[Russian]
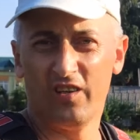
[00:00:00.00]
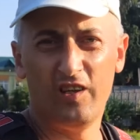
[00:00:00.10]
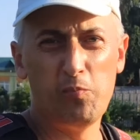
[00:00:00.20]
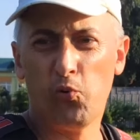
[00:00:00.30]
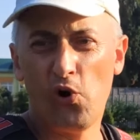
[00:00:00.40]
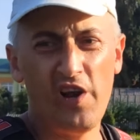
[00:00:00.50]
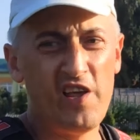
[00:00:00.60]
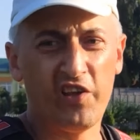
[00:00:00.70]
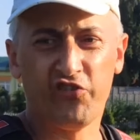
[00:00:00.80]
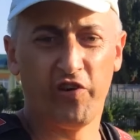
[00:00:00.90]
не
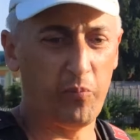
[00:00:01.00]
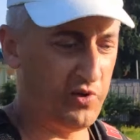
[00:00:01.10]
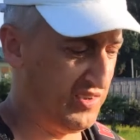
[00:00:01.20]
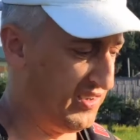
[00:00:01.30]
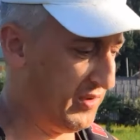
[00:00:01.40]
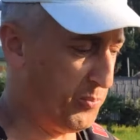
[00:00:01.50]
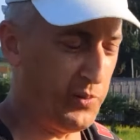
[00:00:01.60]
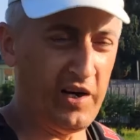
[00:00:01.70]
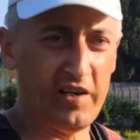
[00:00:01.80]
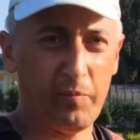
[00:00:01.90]
более, чем э,
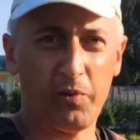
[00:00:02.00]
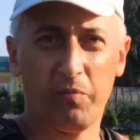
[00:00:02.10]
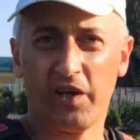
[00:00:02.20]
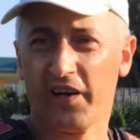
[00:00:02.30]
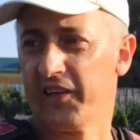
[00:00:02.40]
пыль, например,